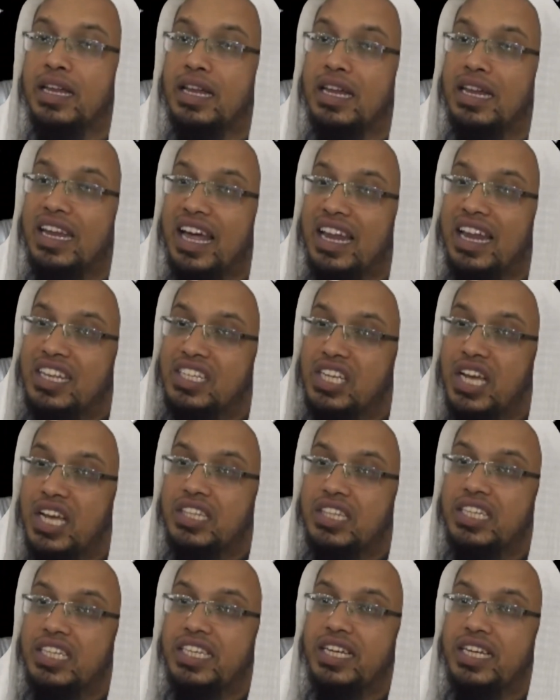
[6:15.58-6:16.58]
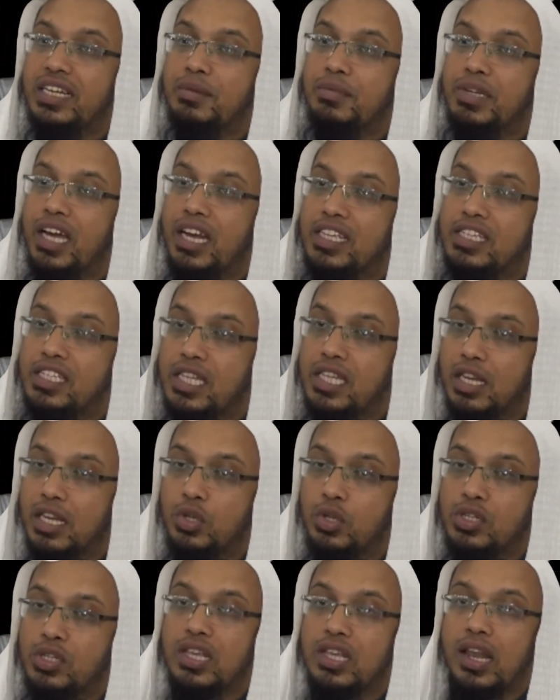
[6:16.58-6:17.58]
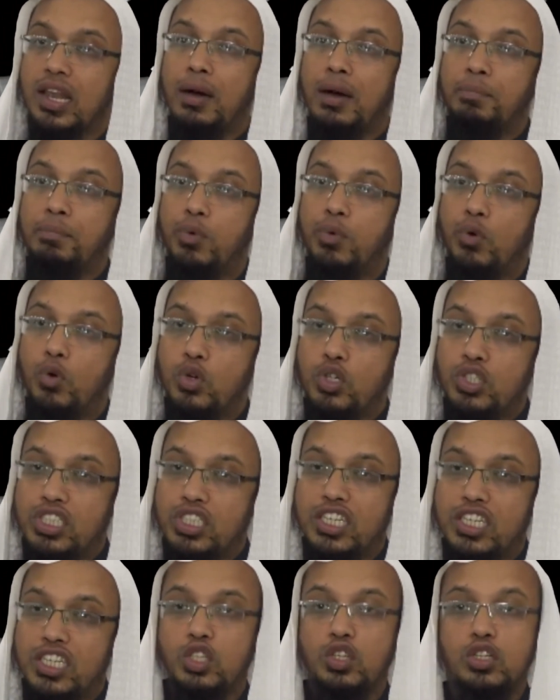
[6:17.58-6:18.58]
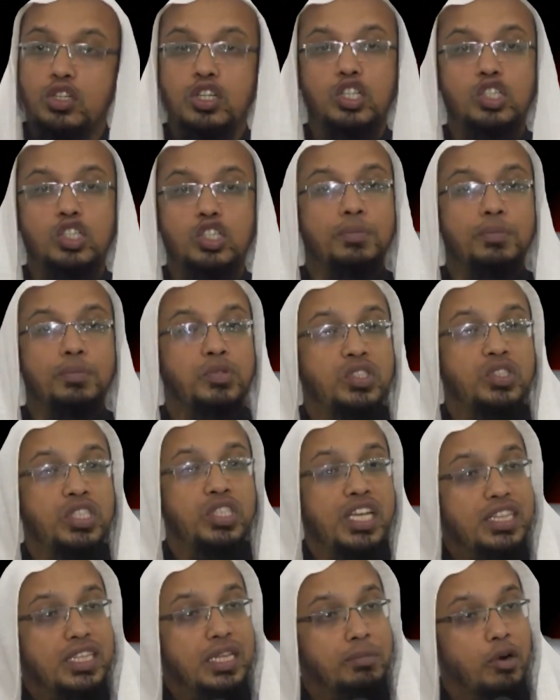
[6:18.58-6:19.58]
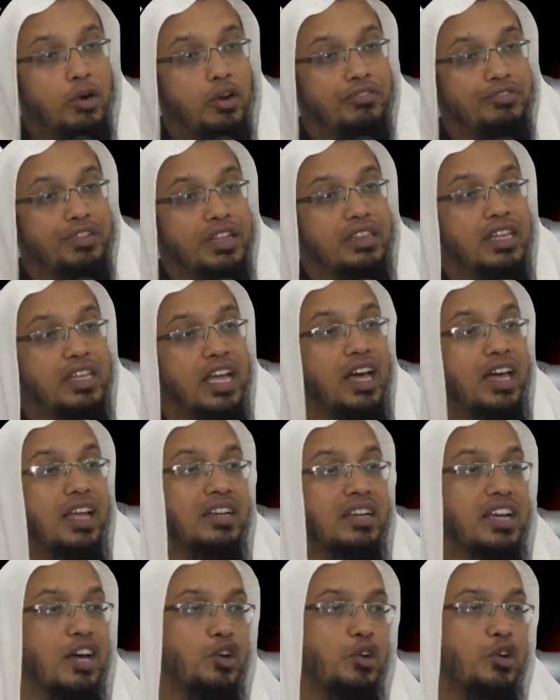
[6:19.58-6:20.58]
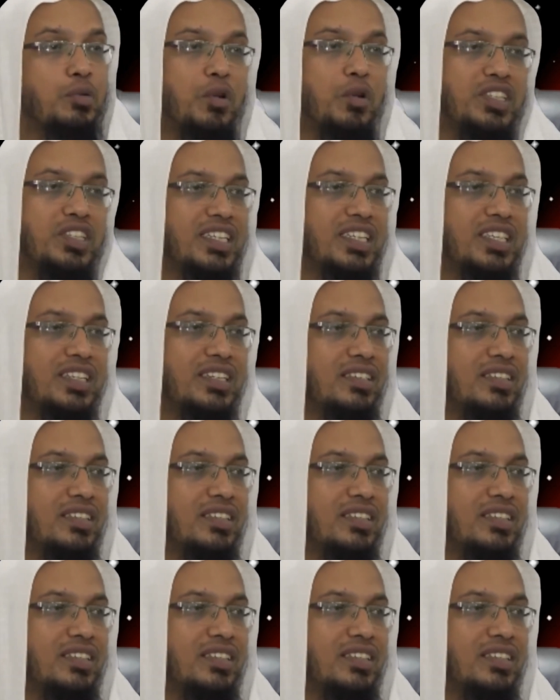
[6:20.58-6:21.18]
নারী জাতিকে নবী আলাই সালাম পুরুষদের জন্য সবচেয়ে বড় ফেতনার কারণ বলেছেন